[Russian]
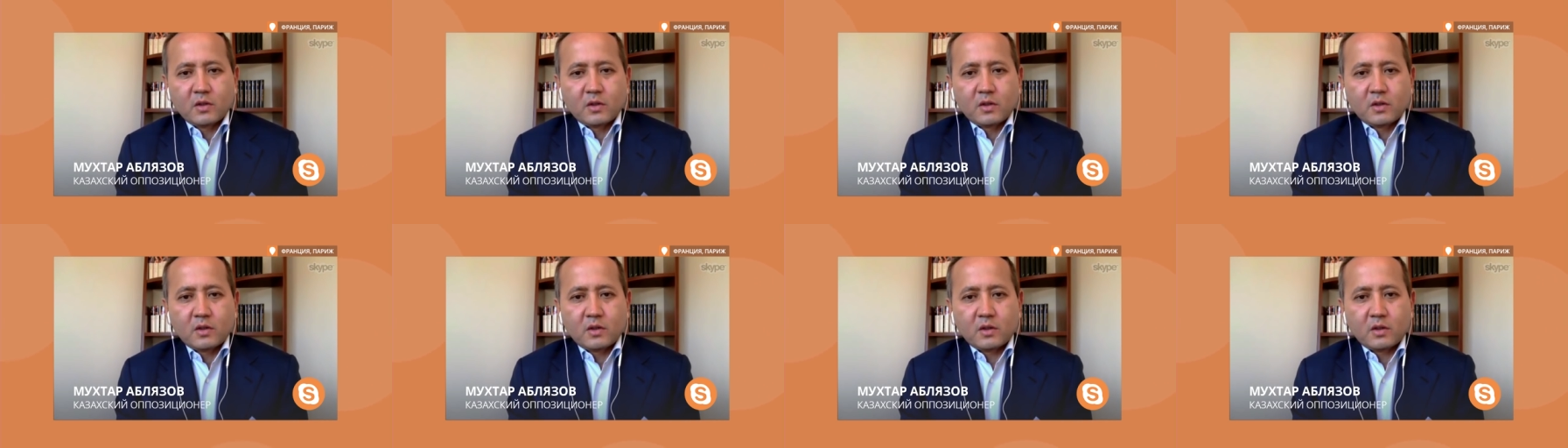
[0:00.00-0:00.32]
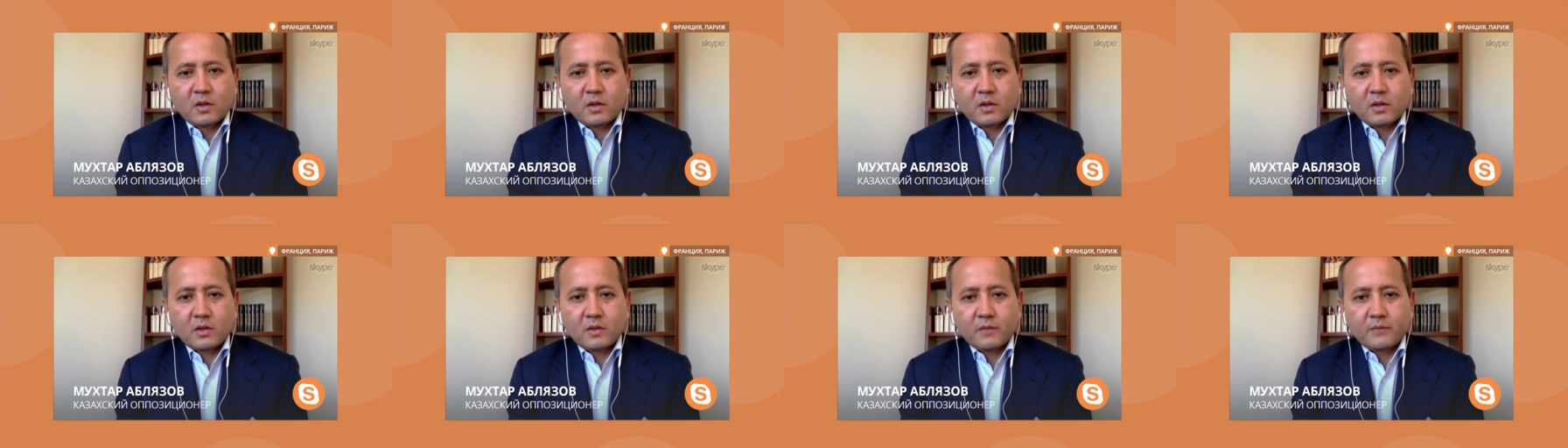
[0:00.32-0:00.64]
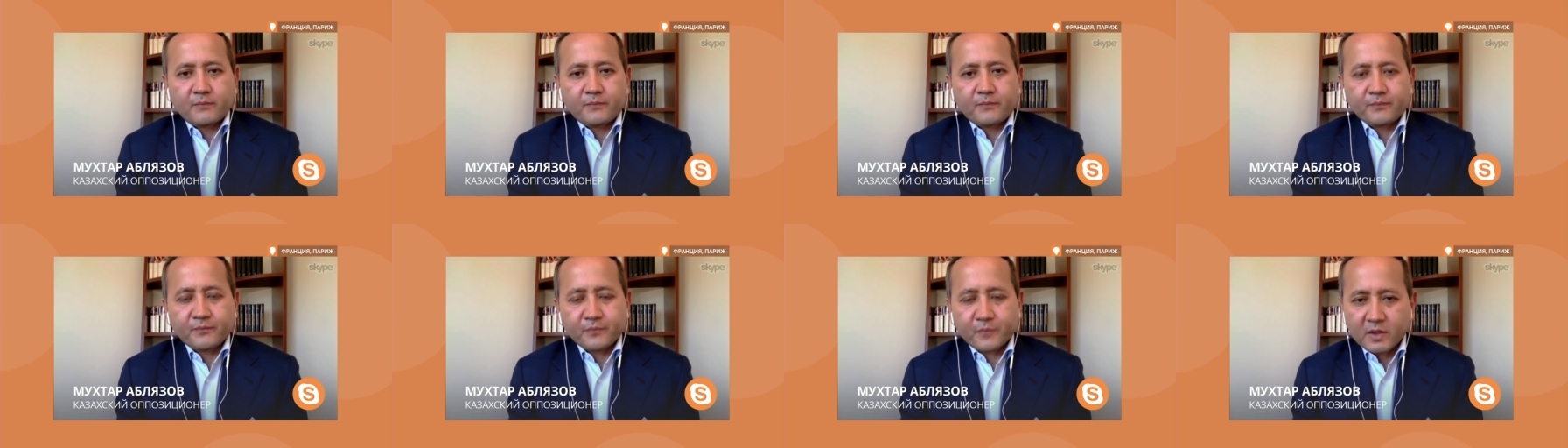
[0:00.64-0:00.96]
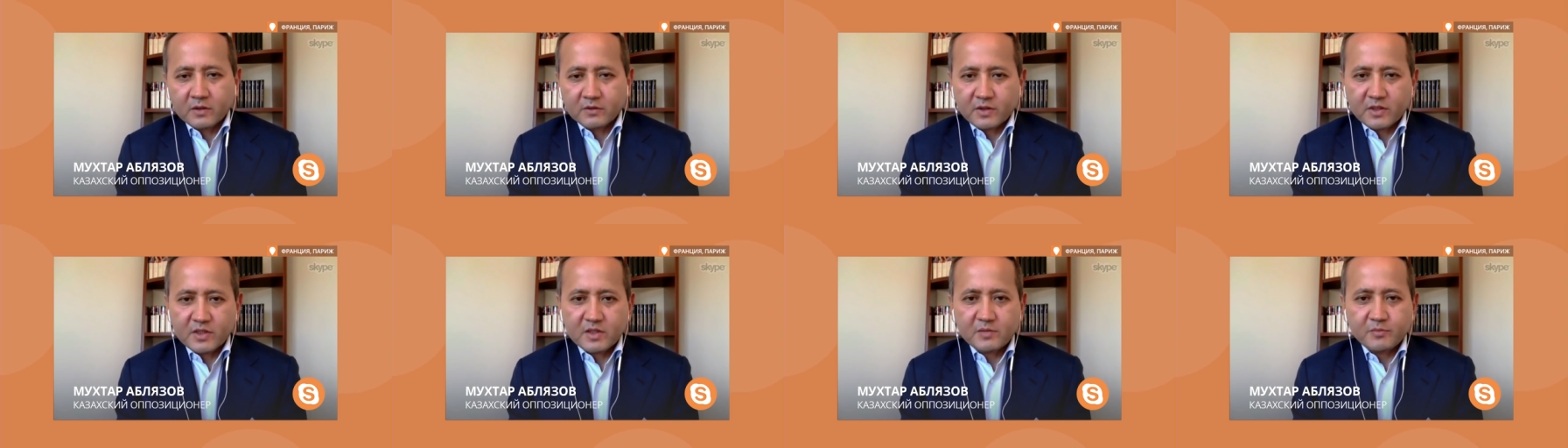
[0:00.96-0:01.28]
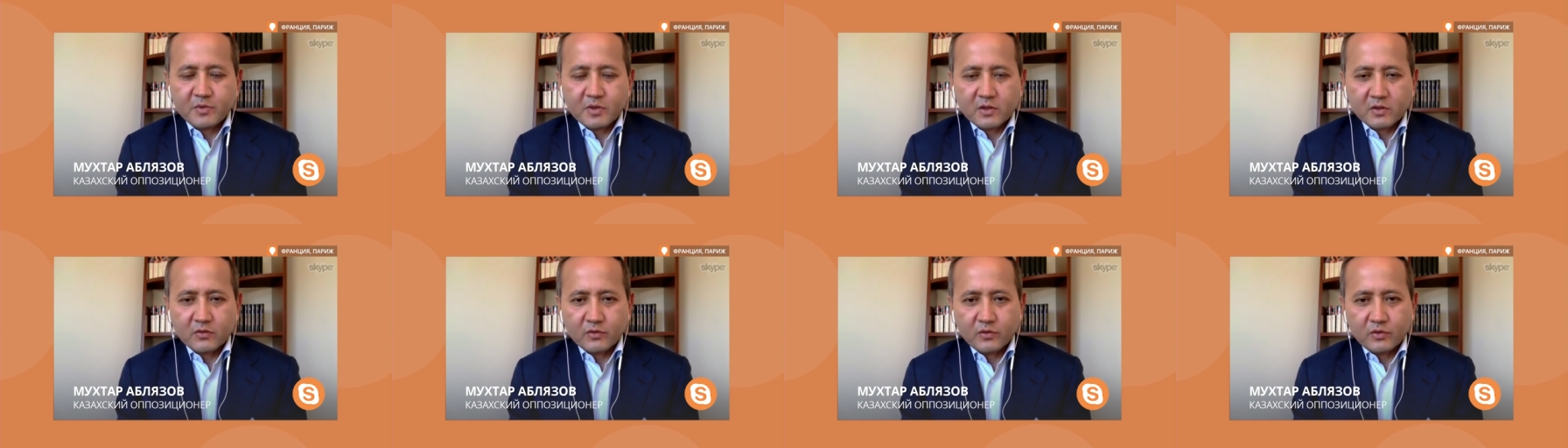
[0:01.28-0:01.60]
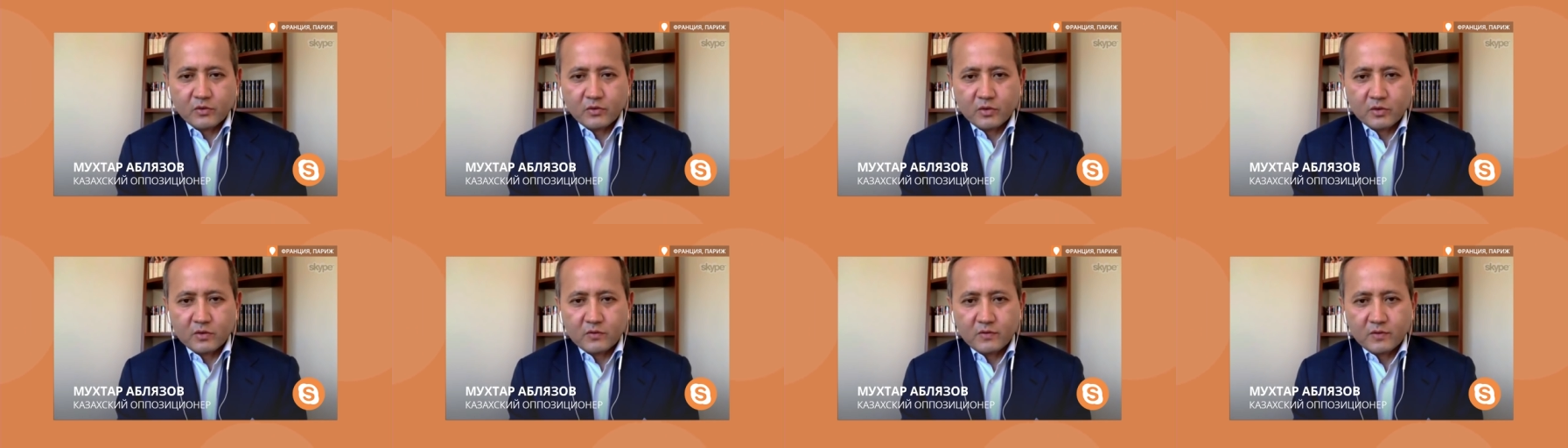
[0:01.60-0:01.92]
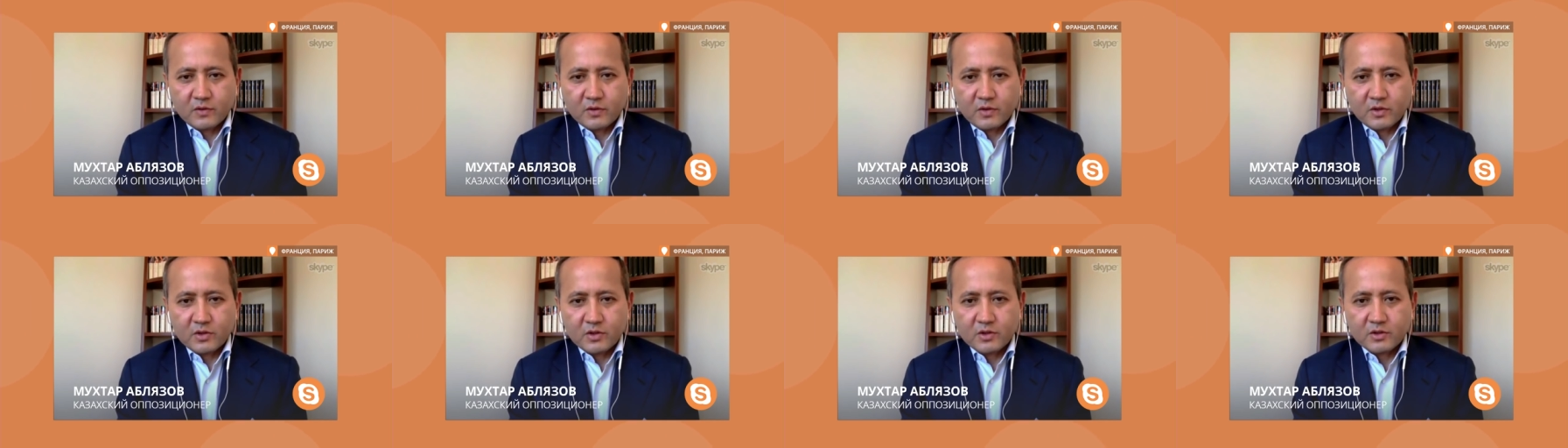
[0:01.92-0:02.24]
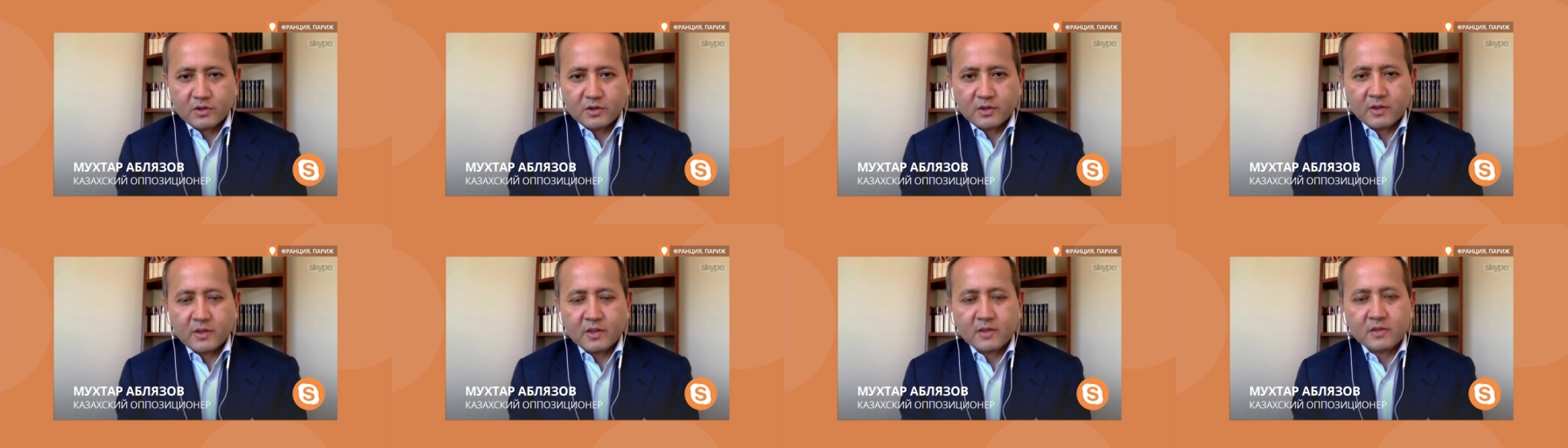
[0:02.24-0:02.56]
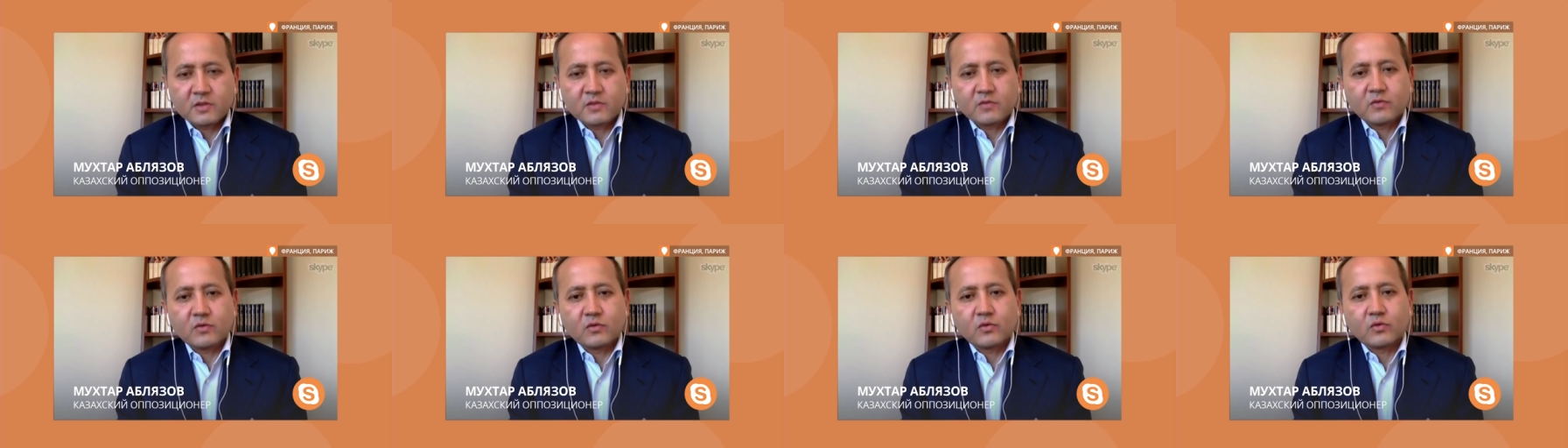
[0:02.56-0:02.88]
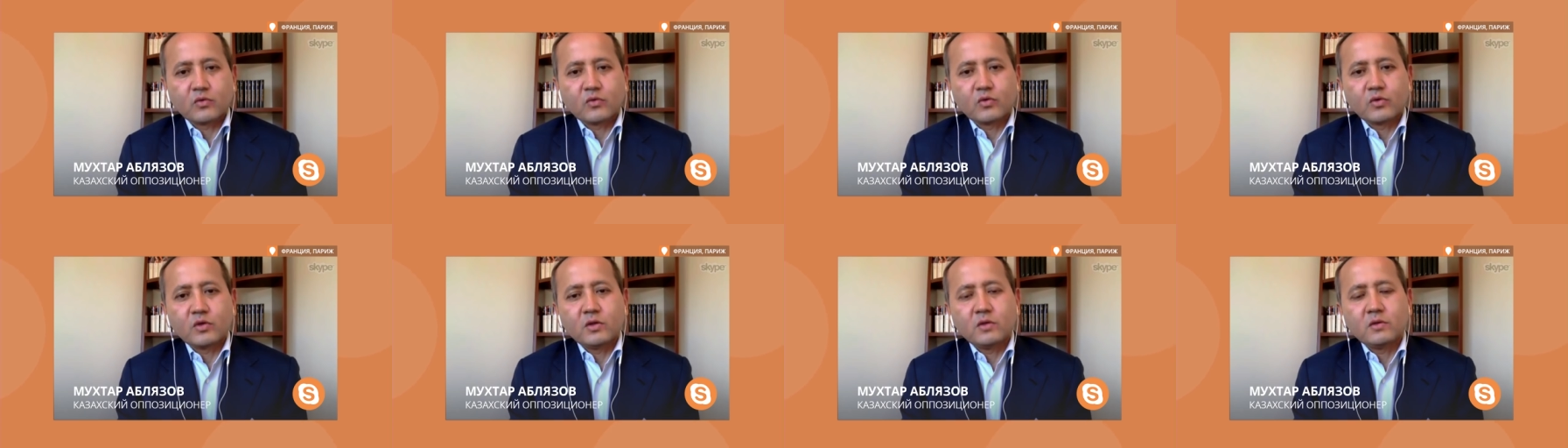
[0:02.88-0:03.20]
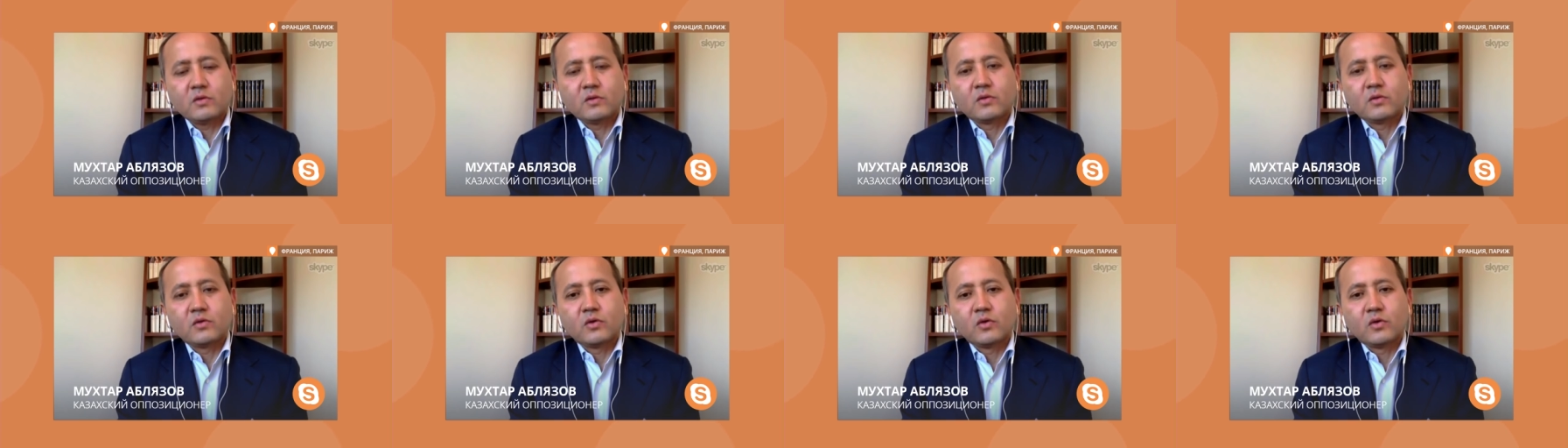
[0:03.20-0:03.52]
31 июля 2013 года